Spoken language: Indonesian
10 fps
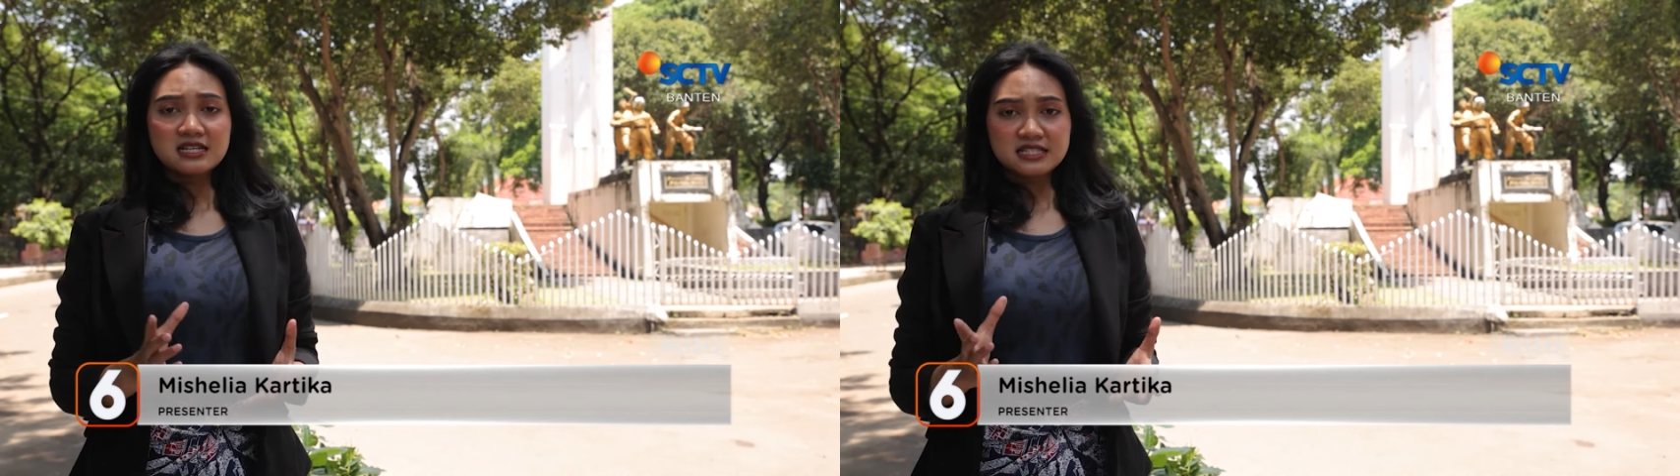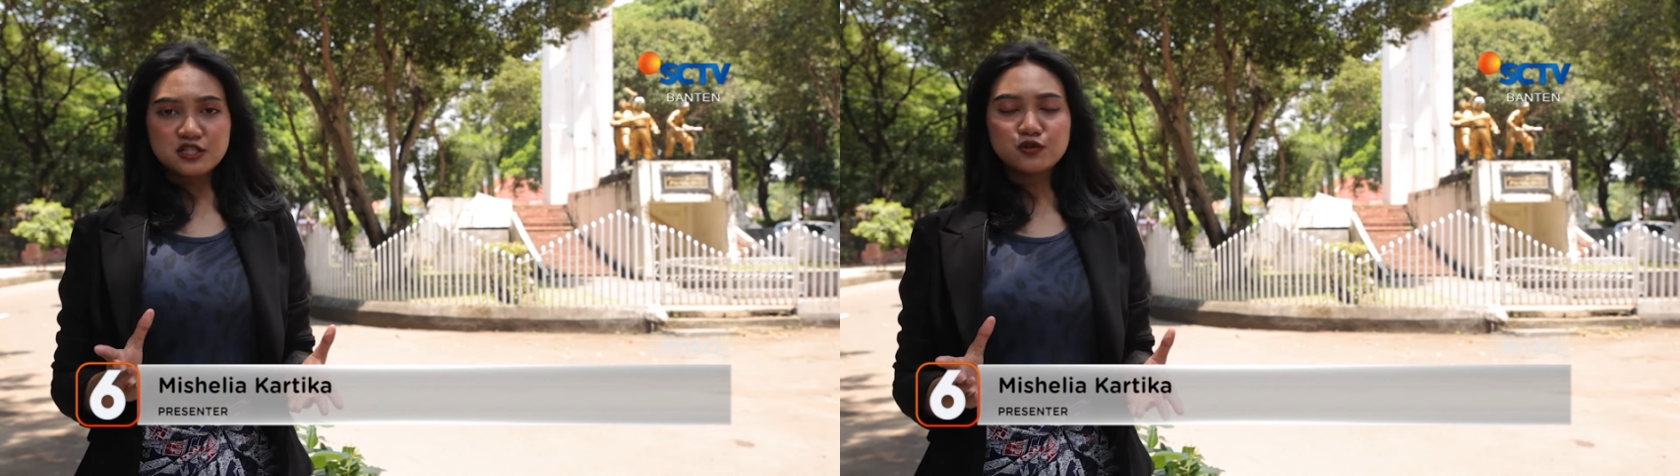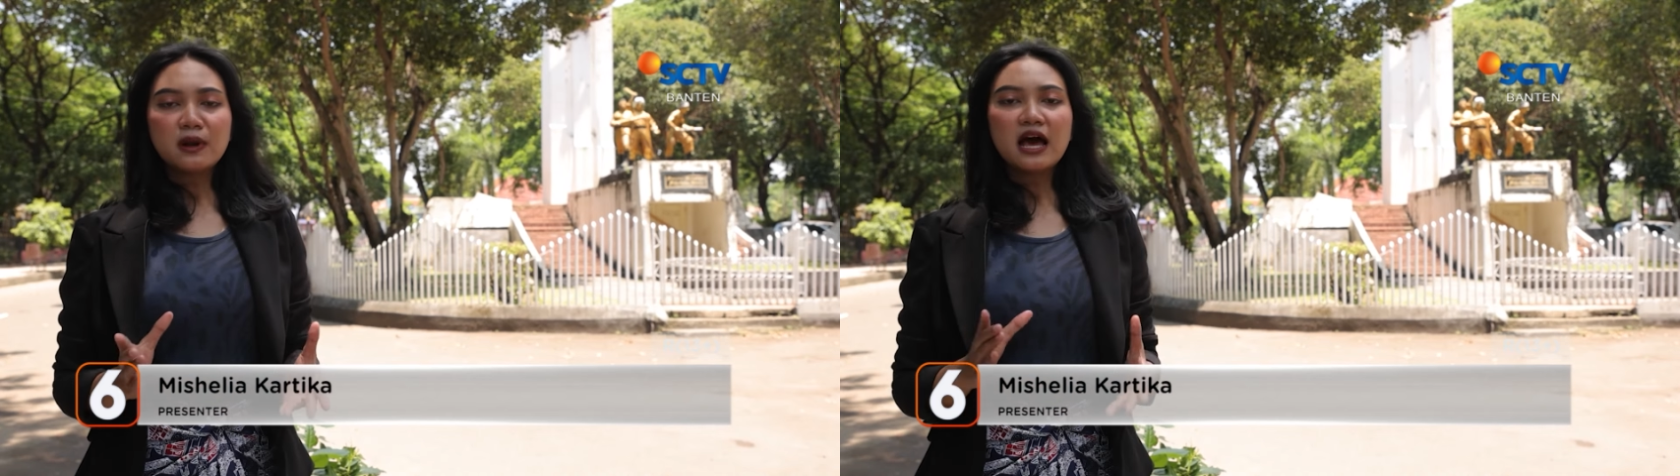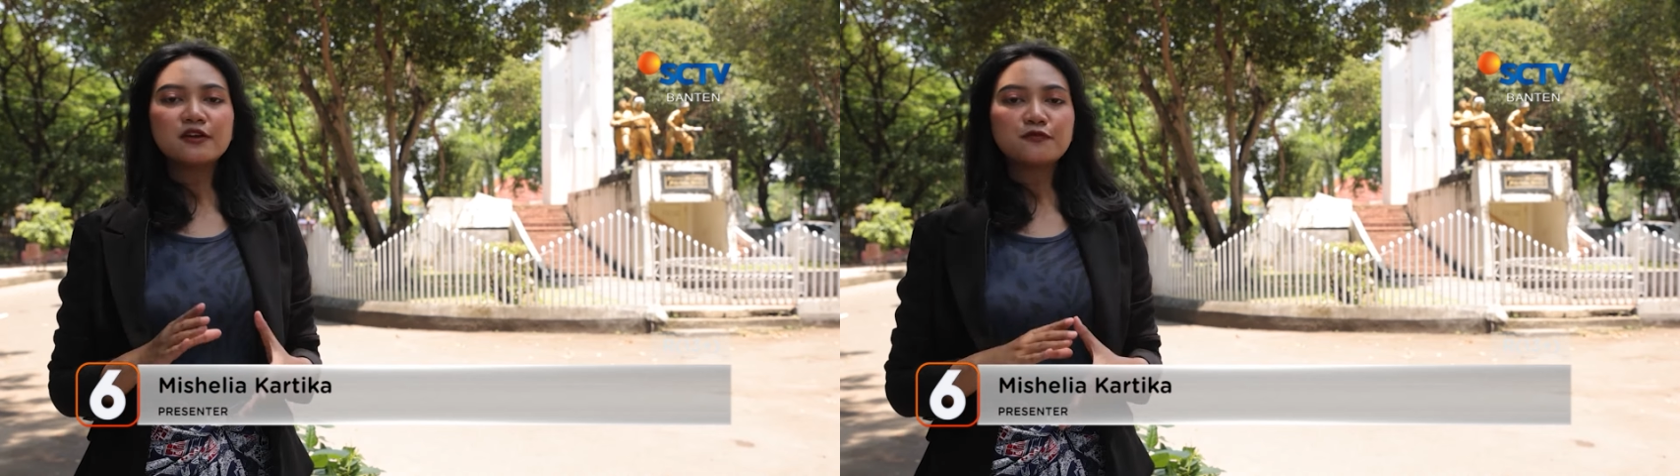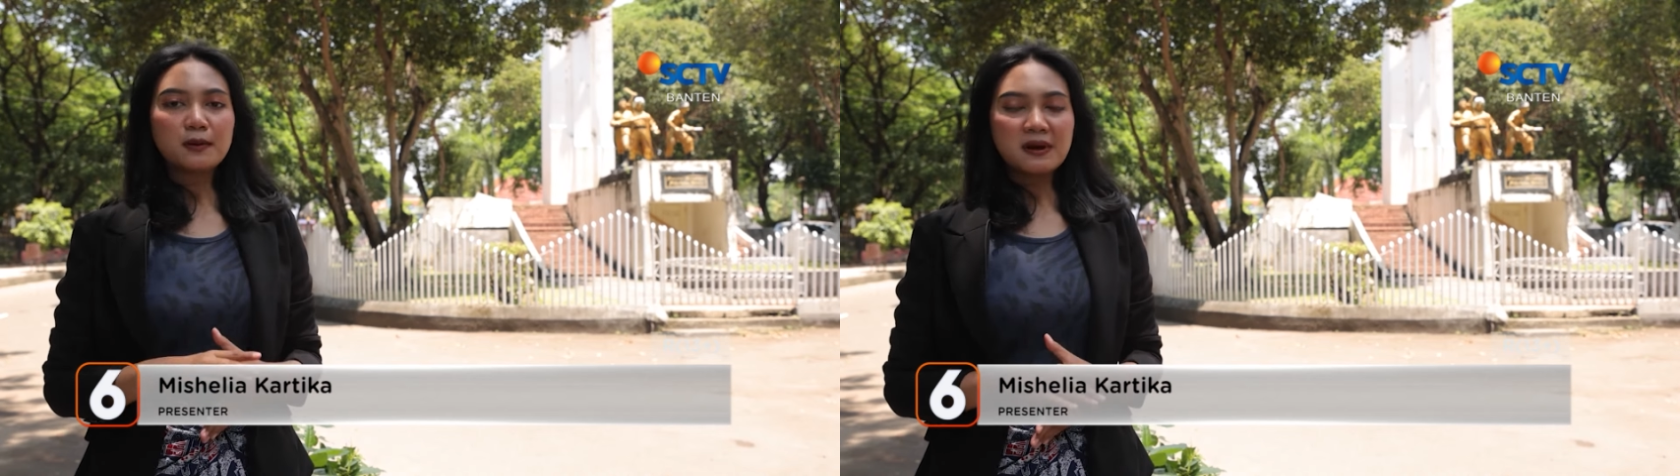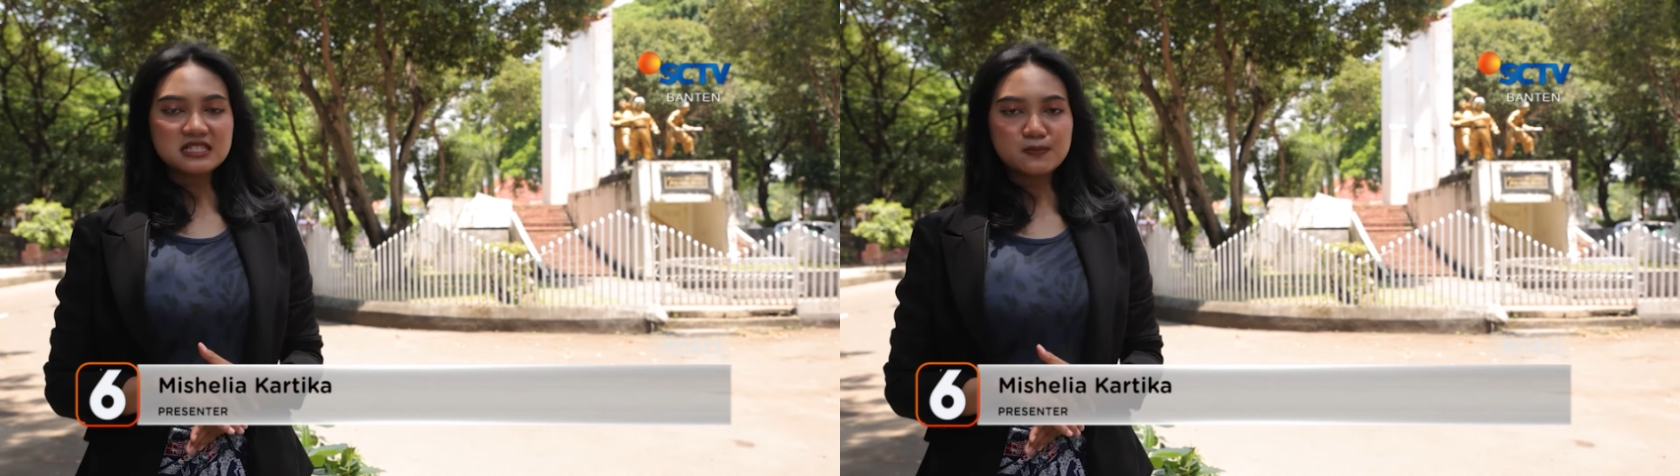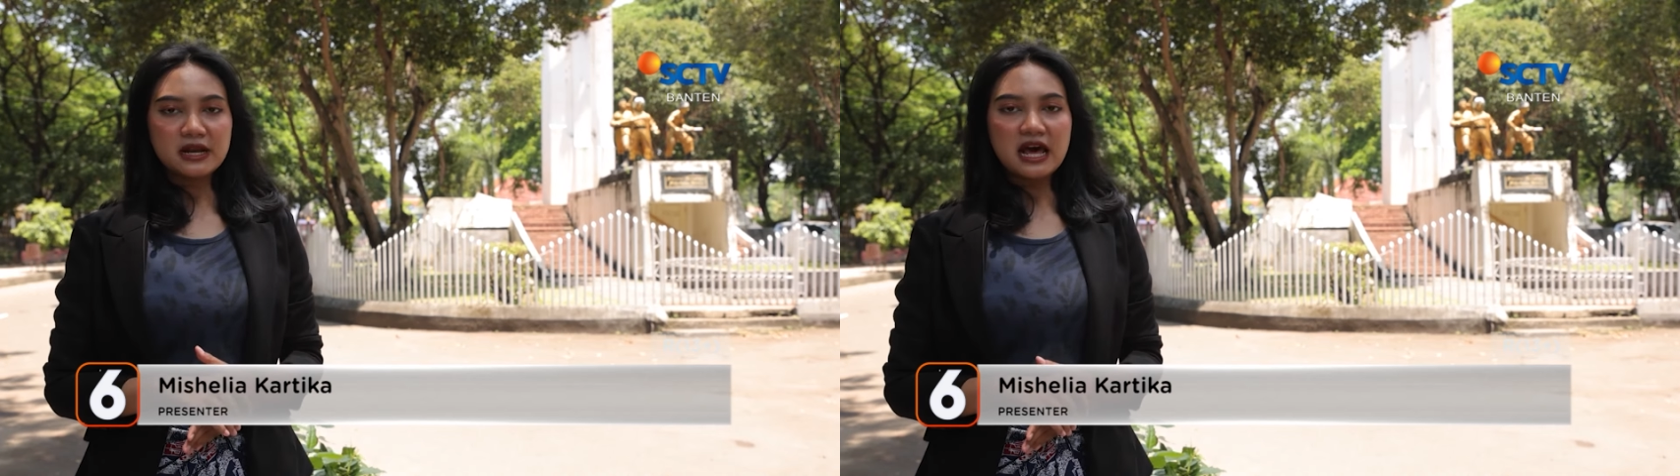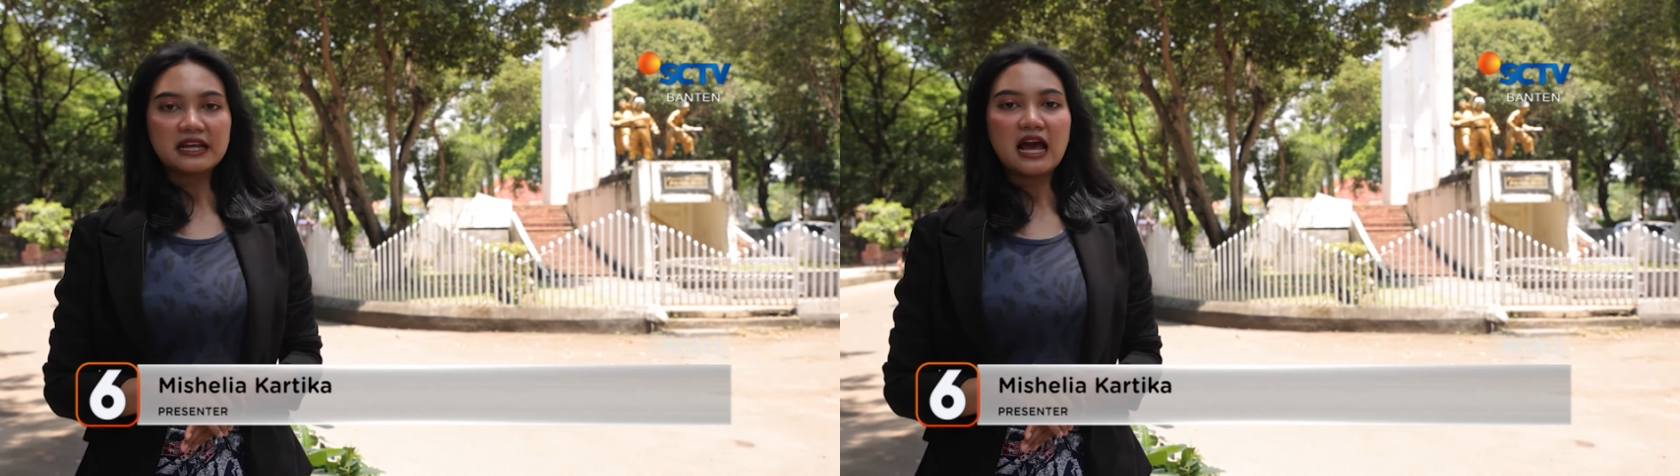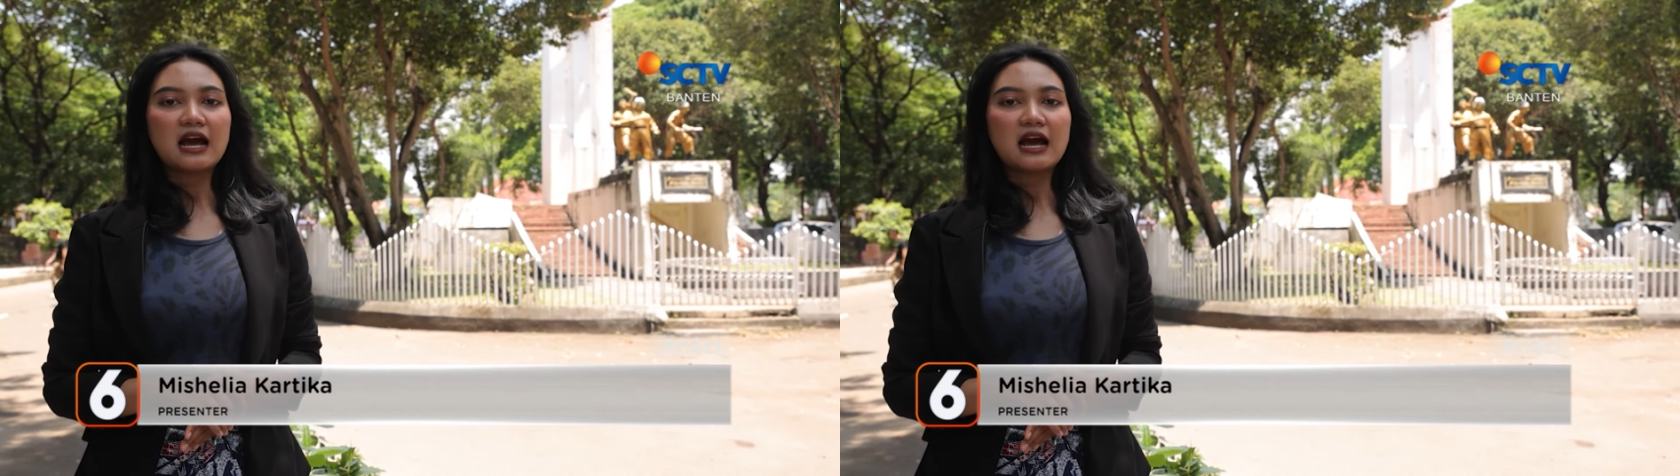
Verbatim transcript: Sejumlah informasi menarik